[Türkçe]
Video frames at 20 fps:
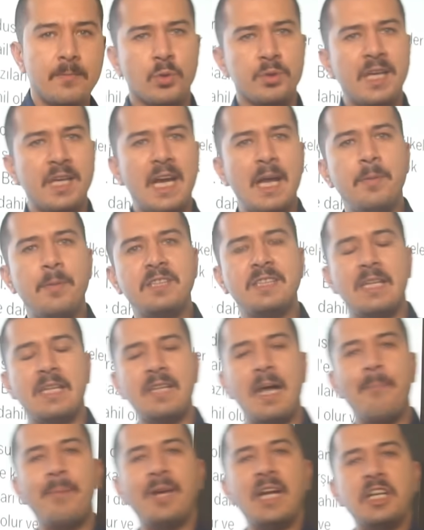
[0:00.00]
Suudi
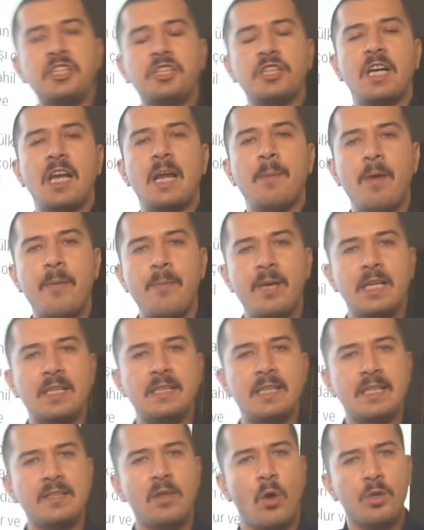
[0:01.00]
Arabistan'dan Birleşik Arap
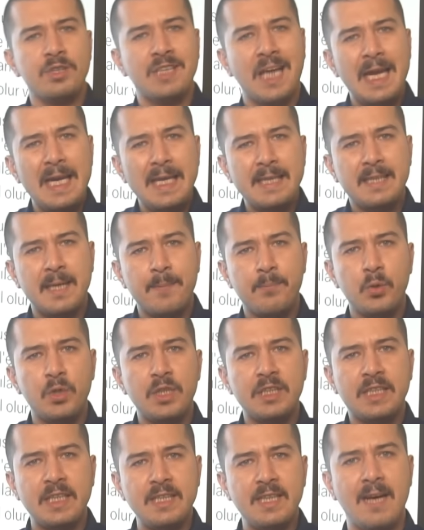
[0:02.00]
Emirlikleri'ne özellikle bu
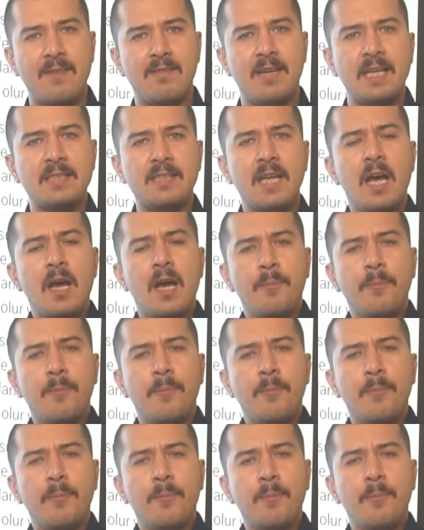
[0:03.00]
iki devlet